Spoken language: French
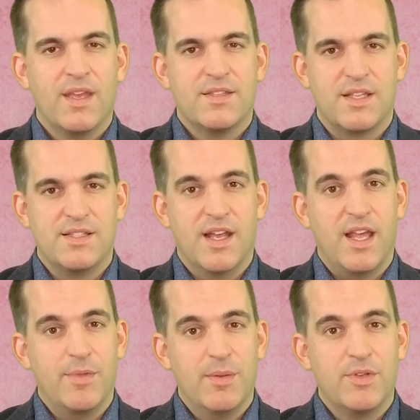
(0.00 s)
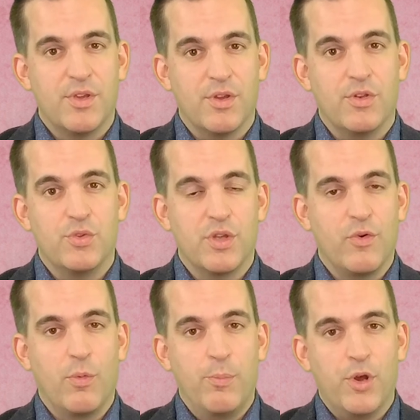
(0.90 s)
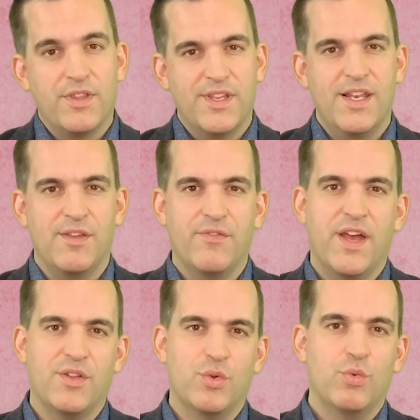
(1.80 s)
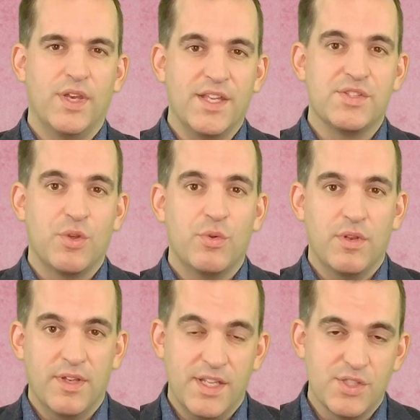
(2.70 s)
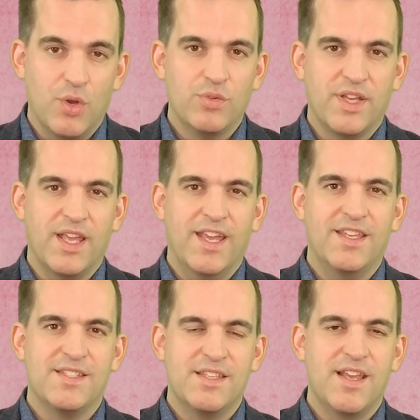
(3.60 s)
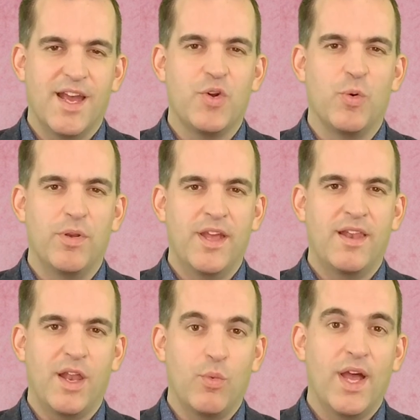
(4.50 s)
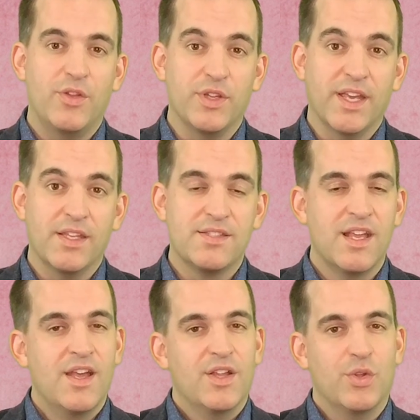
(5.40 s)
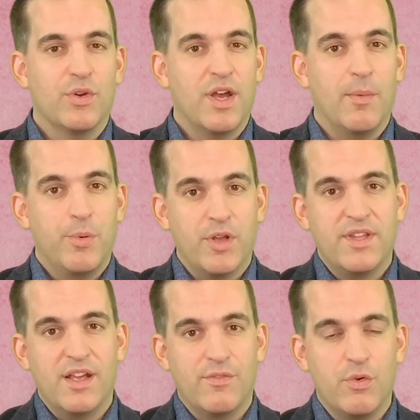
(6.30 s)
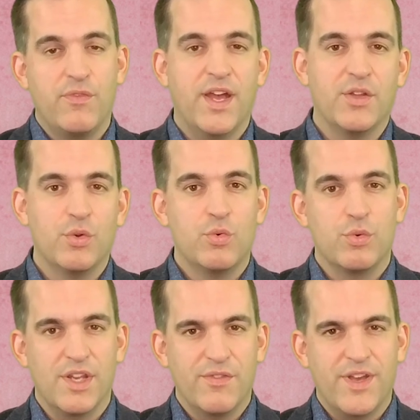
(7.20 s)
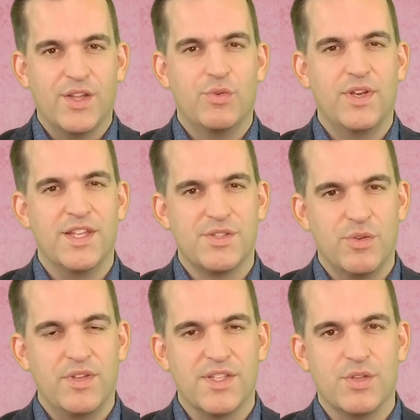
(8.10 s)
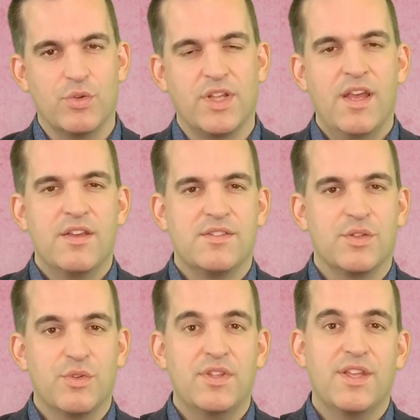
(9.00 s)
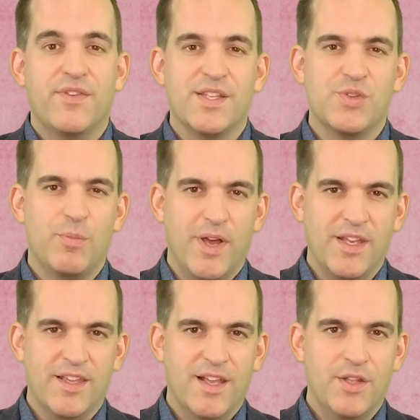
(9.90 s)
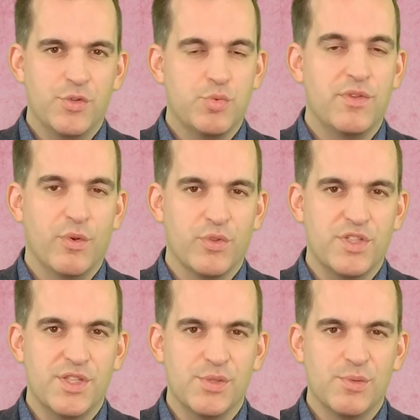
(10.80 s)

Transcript: Ça dit dans la Bible que nous devons porter les fardeaux les uns des autres et ainsi accomplir la loi de Christ. Donc en portant vos fardeaux ou les fardeaux les uns des autres, c'est une des façons par lesquelles nous suivons Jésus.